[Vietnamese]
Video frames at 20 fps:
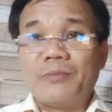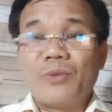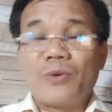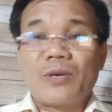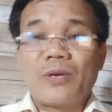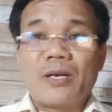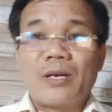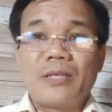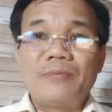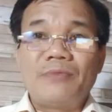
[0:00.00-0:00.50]

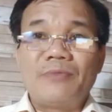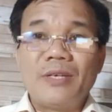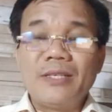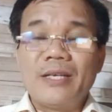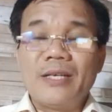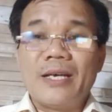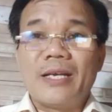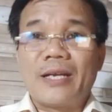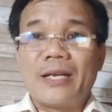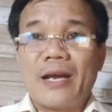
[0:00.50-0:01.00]
một cái vấn
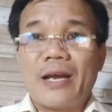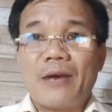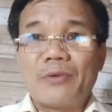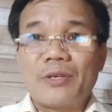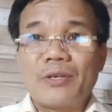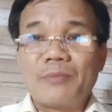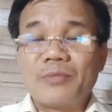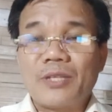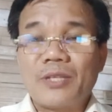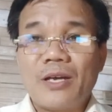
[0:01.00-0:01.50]
đề nào
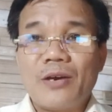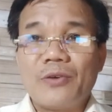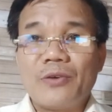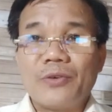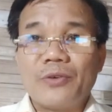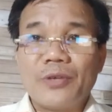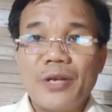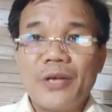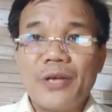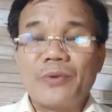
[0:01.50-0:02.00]
trong xã hội
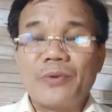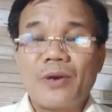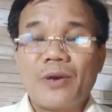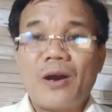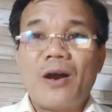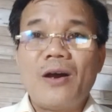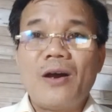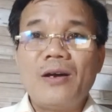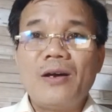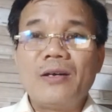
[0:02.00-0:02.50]
đều
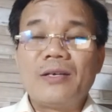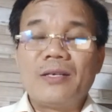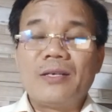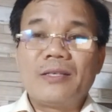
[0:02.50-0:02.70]
có